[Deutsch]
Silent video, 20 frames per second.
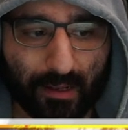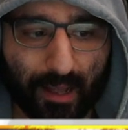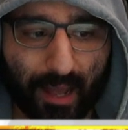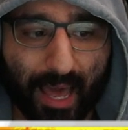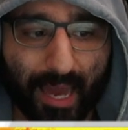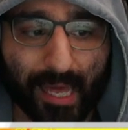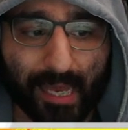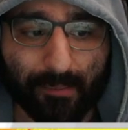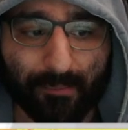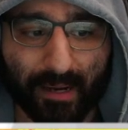
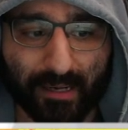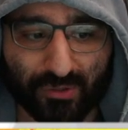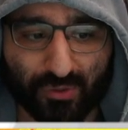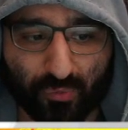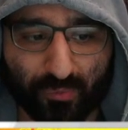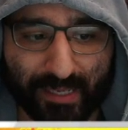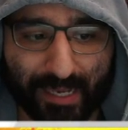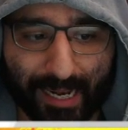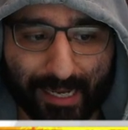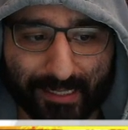Alleine macht
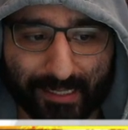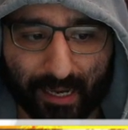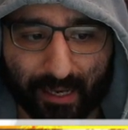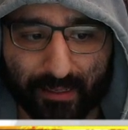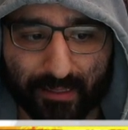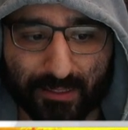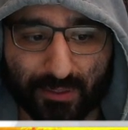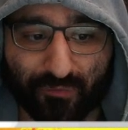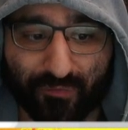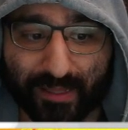Yumi halt gar
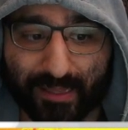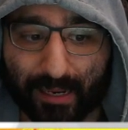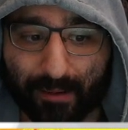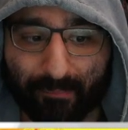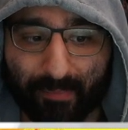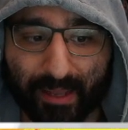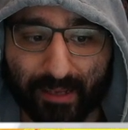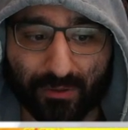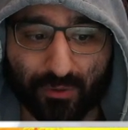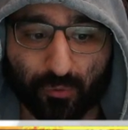nichts. Und wenn dein
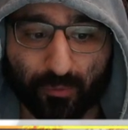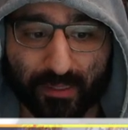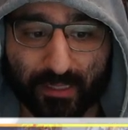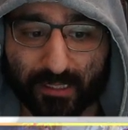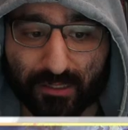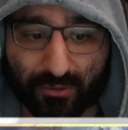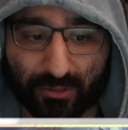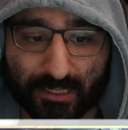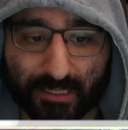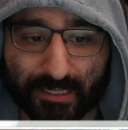Mate Yumi
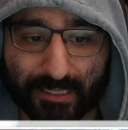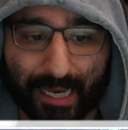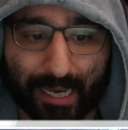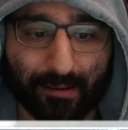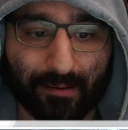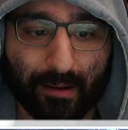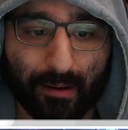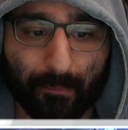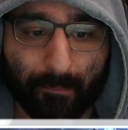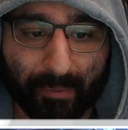nicht nutzen
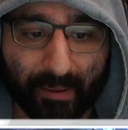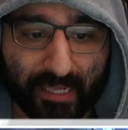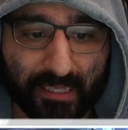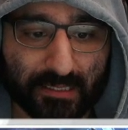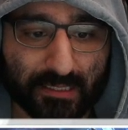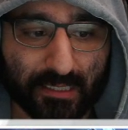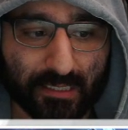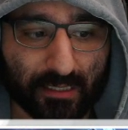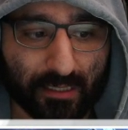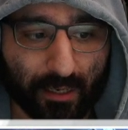kann, bringt
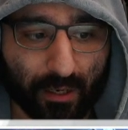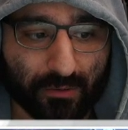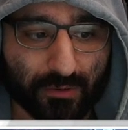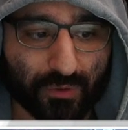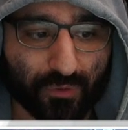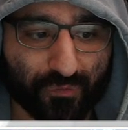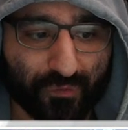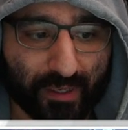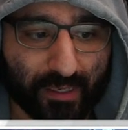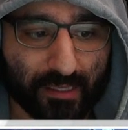sie
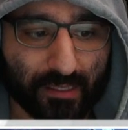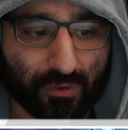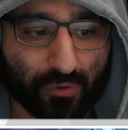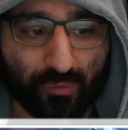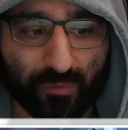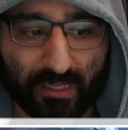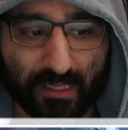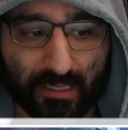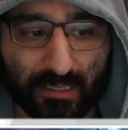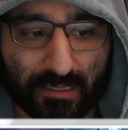genauso wenig.
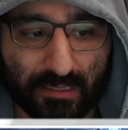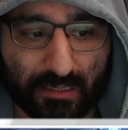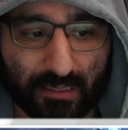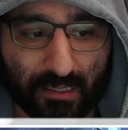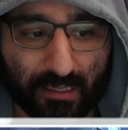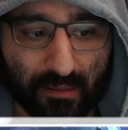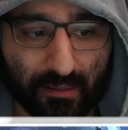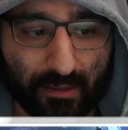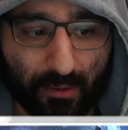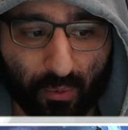Yumi ist
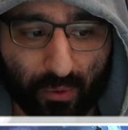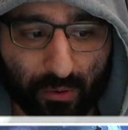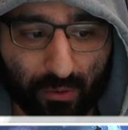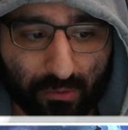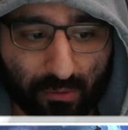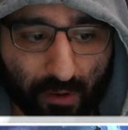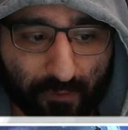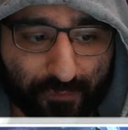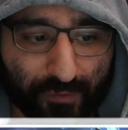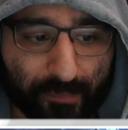in Low Elo
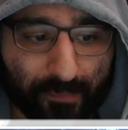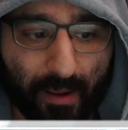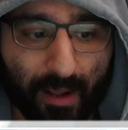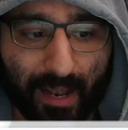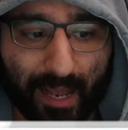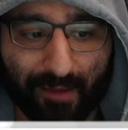Coin Flip.